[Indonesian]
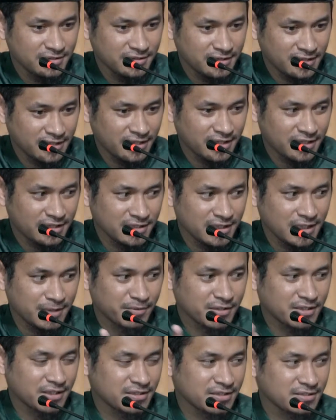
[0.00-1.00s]
Iya kan?
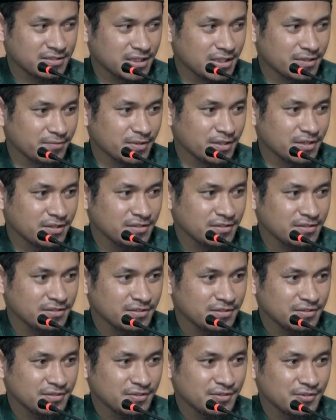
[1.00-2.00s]
Dapat ganti siapa?
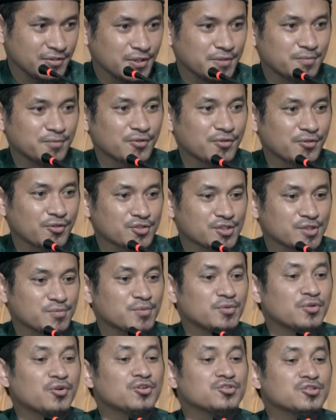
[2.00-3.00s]
Ummu oh, Kulsum.
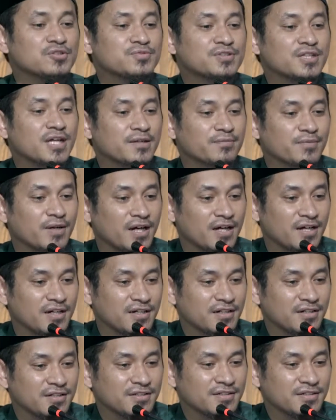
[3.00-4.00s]
Ummu Kulsum siapa?